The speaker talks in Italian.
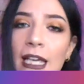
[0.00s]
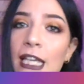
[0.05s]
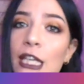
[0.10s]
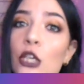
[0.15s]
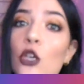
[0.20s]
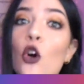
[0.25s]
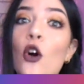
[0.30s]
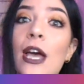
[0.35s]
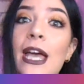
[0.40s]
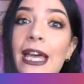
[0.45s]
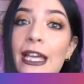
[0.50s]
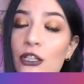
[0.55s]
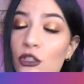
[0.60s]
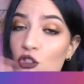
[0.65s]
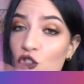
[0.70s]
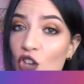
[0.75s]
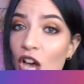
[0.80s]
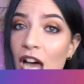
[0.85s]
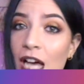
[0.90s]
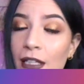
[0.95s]
io e
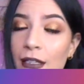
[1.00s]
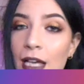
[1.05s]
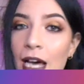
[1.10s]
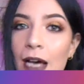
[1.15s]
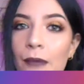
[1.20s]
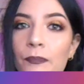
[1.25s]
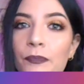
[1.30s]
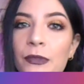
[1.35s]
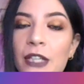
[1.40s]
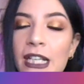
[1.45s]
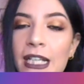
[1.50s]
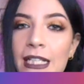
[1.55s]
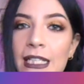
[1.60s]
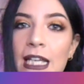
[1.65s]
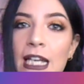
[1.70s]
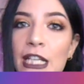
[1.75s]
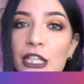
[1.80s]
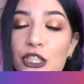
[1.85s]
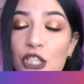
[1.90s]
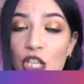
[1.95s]
Giada, del
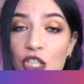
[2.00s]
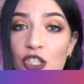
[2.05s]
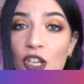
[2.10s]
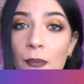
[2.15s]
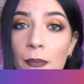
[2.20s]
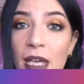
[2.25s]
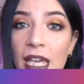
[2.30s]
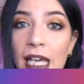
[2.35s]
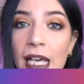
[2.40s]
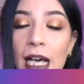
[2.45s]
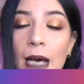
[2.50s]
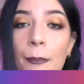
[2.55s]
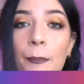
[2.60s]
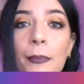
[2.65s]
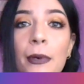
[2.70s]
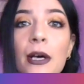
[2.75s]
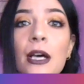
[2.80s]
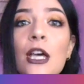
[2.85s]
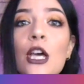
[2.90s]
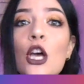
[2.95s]
canale Giagia
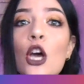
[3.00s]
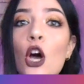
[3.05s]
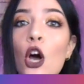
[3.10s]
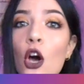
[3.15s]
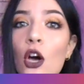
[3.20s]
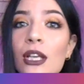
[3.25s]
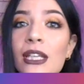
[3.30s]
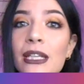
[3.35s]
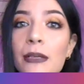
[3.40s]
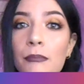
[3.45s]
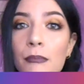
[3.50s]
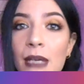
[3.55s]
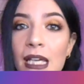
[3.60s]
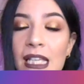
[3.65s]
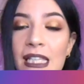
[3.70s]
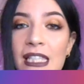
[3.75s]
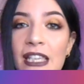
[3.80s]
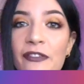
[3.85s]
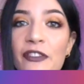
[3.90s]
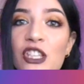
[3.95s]
Makeup, ogni
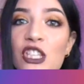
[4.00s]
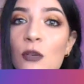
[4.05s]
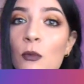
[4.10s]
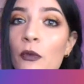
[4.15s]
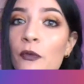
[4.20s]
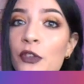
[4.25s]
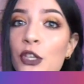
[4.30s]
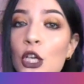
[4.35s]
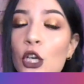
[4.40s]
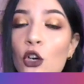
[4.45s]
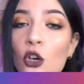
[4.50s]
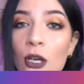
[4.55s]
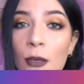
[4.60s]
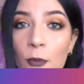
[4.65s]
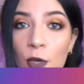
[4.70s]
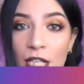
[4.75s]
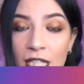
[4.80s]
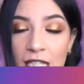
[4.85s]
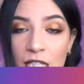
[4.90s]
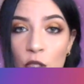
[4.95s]
mese facciamo un video in
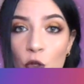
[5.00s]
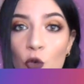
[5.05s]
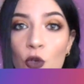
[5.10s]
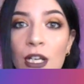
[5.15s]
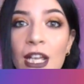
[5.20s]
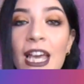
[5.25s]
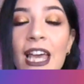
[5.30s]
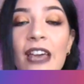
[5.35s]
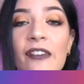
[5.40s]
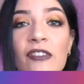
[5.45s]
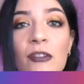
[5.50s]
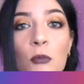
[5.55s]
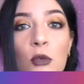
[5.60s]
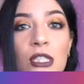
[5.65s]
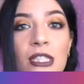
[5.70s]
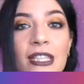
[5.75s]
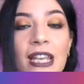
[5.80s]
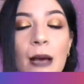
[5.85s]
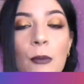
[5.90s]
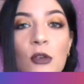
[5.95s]
collaborazione e vi
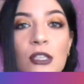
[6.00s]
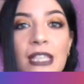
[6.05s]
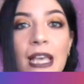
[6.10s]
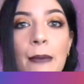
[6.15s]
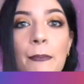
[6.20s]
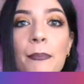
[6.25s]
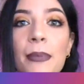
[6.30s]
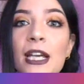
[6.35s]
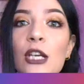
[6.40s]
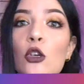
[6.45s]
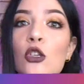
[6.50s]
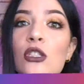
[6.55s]
mostriamo sempre i